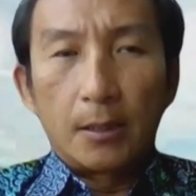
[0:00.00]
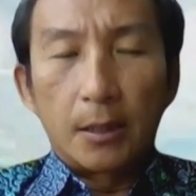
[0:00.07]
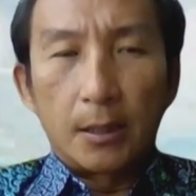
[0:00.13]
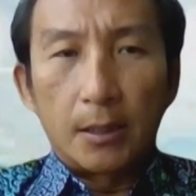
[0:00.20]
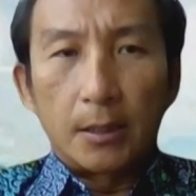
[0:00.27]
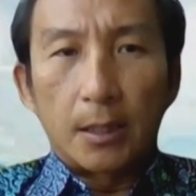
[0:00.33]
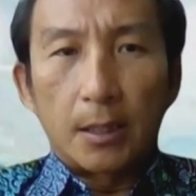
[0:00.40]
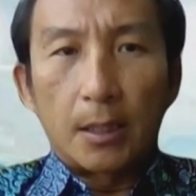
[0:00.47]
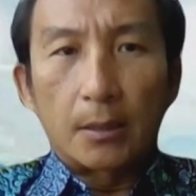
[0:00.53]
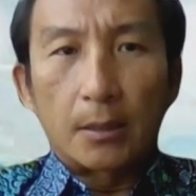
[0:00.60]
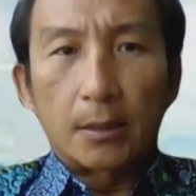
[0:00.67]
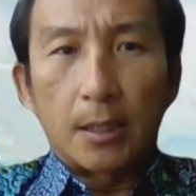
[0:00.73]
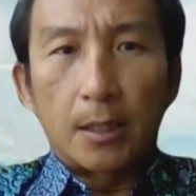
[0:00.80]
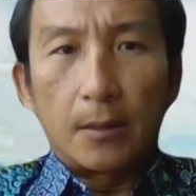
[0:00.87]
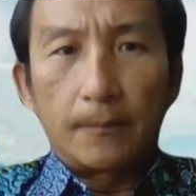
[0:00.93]
Jadi saya
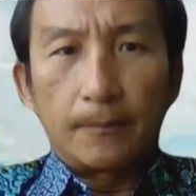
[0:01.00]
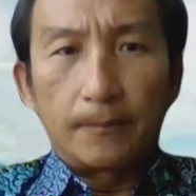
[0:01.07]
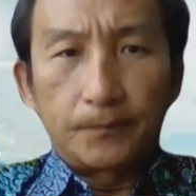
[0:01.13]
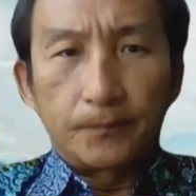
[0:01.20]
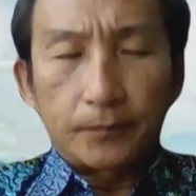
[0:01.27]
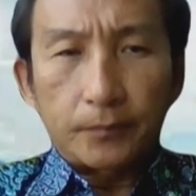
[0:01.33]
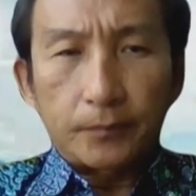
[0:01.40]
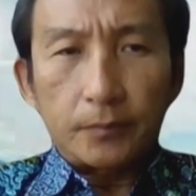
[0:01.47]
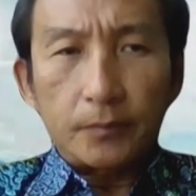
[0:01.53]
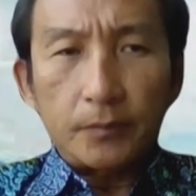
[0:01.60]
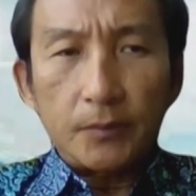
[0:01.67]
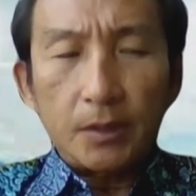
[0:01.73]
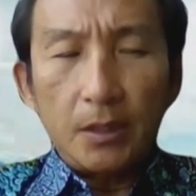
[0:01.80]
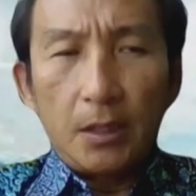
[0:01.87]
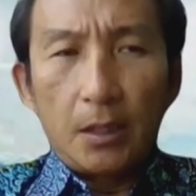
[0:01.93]
rasa
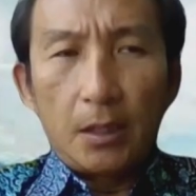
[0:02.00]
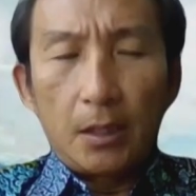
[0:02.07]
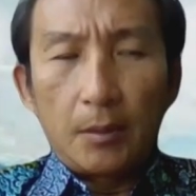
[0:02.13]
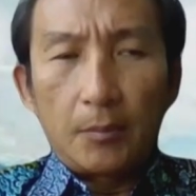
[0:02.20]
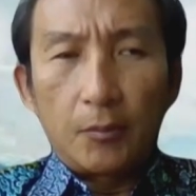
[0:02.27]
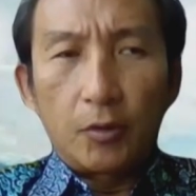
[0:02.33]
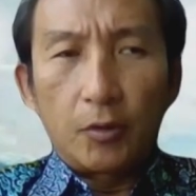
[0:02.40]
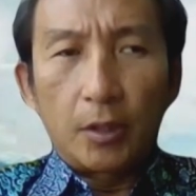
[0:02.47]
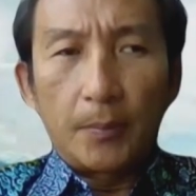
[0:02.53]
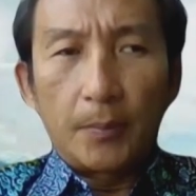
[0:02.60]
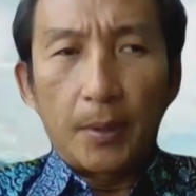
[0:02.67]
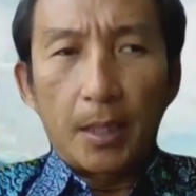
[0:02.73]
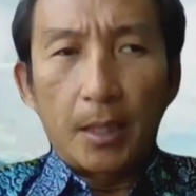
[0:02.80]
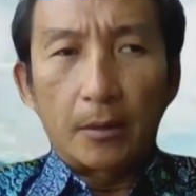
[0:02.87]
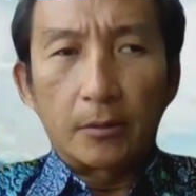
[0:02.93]
uh, mungkin
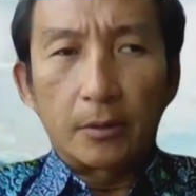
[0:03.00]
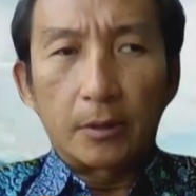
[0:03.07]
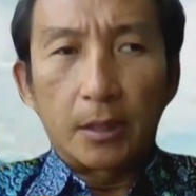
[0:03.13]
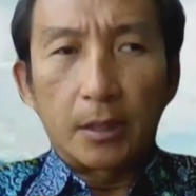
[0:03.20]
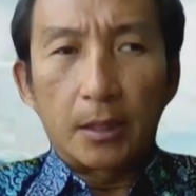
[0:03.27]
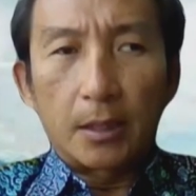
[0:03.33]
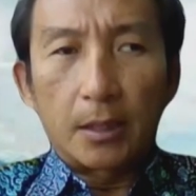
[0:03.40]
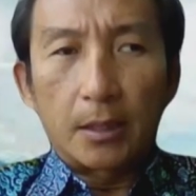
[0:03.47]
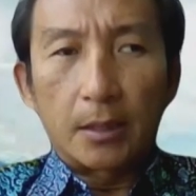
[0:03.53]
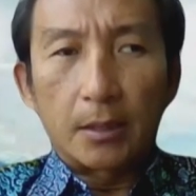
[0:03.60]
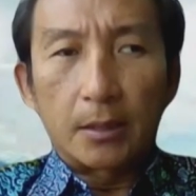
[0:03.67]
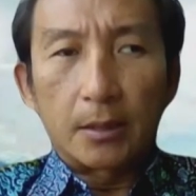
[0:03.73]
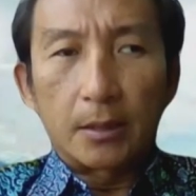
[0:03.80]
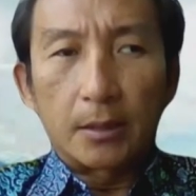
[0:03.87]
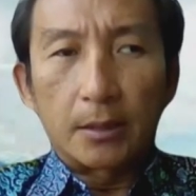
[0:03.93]
pengaruhnya
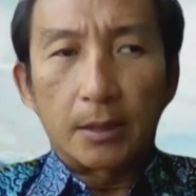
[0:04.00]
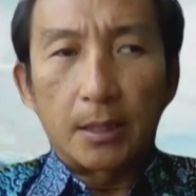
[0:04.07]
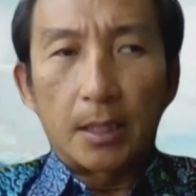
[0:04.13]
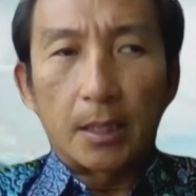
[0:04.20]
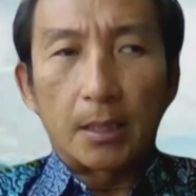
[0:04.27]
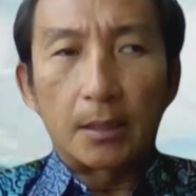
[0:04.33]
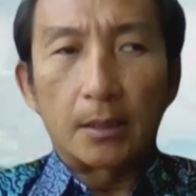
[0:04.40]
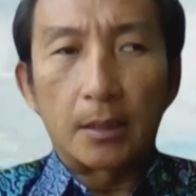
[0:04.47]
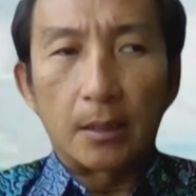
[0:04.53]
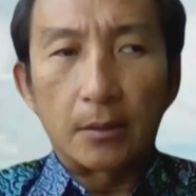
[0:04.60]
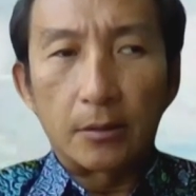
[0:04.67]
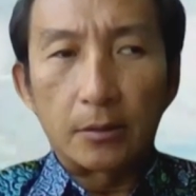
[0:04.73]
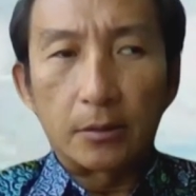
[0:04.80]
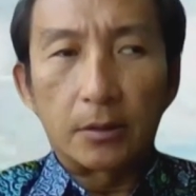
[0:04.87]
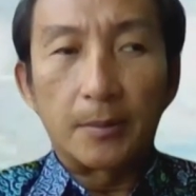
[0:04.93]
tidak akan
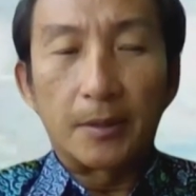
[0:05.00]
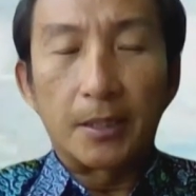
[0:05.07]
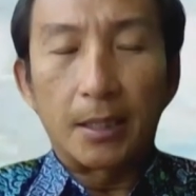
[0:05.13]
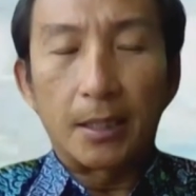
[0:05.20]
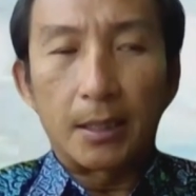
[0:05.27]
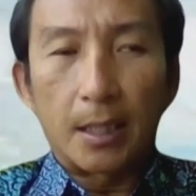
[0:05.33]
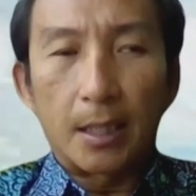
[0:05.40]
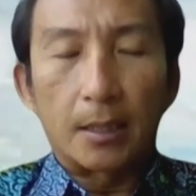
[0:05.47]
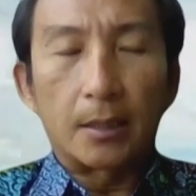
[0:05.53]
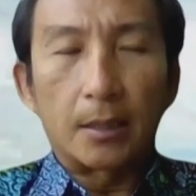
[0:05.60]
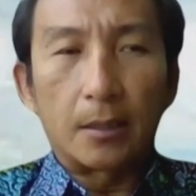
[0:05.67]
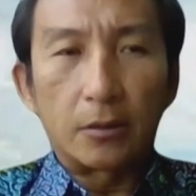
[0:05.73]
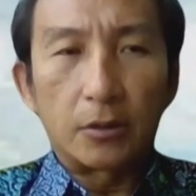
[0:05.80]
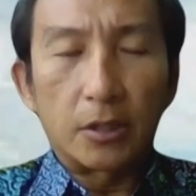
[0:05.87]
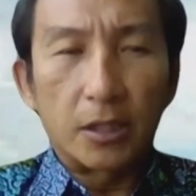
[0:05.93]
terlalu sementara tidak akan
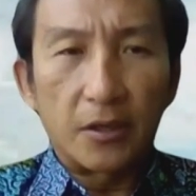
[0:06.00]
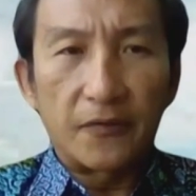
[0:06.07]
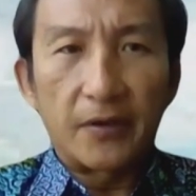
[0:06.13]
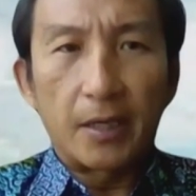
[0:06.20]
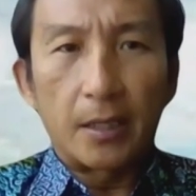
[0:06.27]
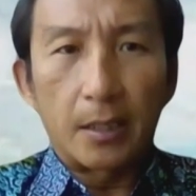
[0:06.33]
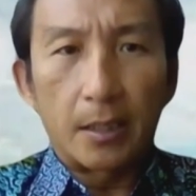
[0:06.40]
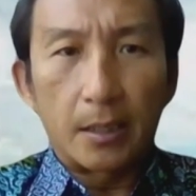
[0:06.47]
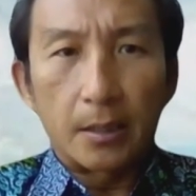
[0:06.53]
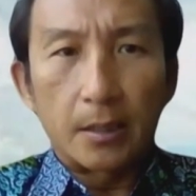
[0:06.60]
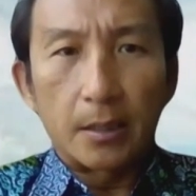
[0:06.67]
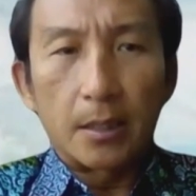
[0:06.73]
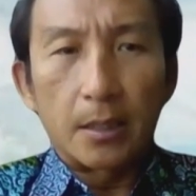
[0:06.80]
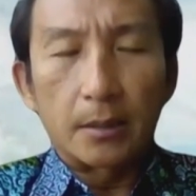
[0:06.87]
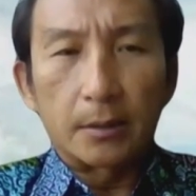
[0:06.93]
terlalu signifikan
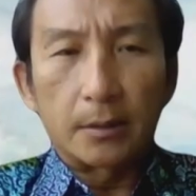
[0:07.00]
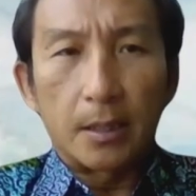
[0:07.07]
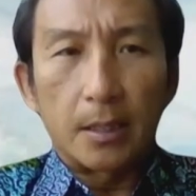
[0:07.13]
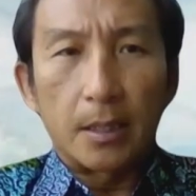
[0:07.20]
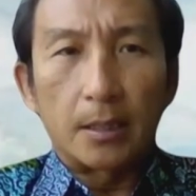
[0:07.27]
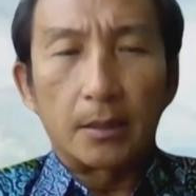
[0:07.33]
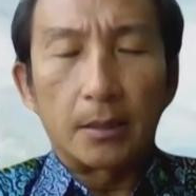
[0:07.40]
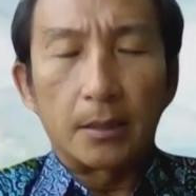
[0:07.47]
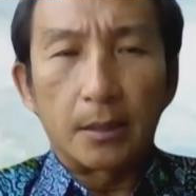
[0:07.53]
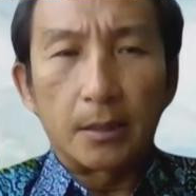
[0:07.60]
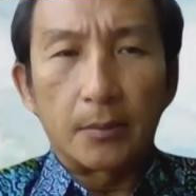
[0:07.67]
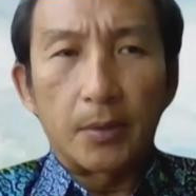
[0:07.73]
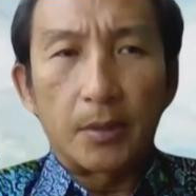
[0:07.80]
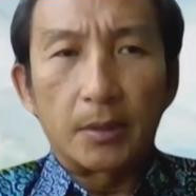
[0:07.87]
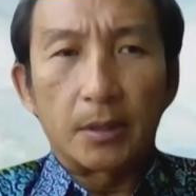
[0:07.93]
pengaruh iya,
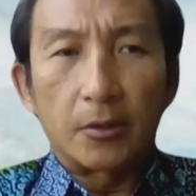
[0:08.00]
negatifnya